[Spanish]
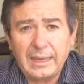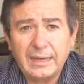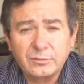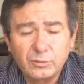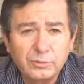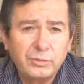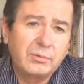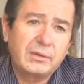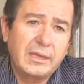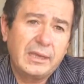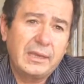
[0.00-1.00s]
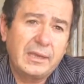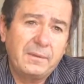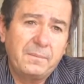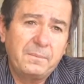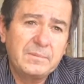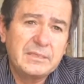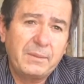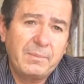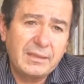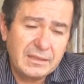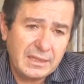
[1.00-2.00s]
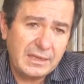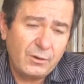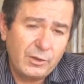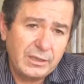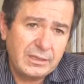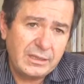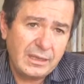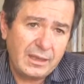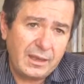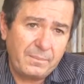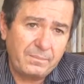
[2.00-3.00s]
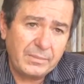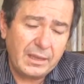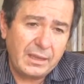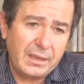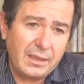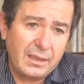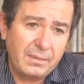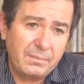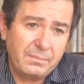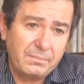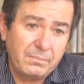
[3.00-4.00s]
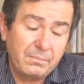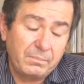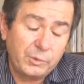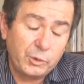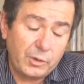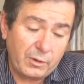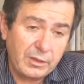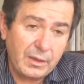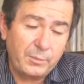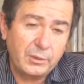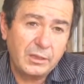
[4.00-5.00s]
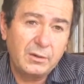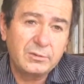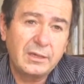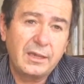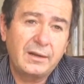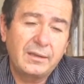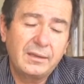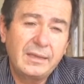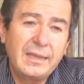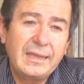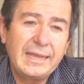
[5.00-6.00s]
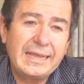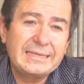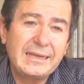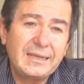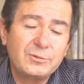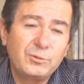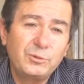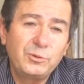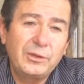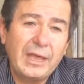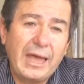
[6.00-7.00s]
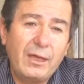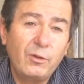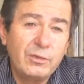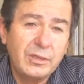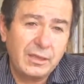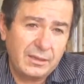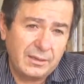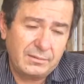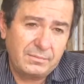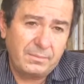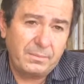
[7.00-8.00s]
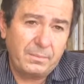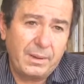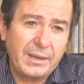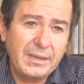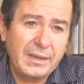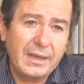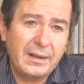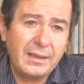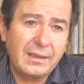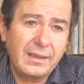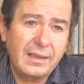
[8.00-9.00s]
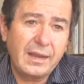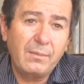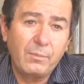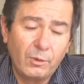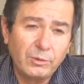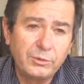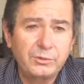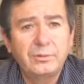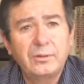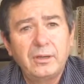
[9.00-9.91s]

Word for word: El asunto que se mantiene hoy en día eh, todavía por dilucidar es el asunto de a dónde va a llegar el monto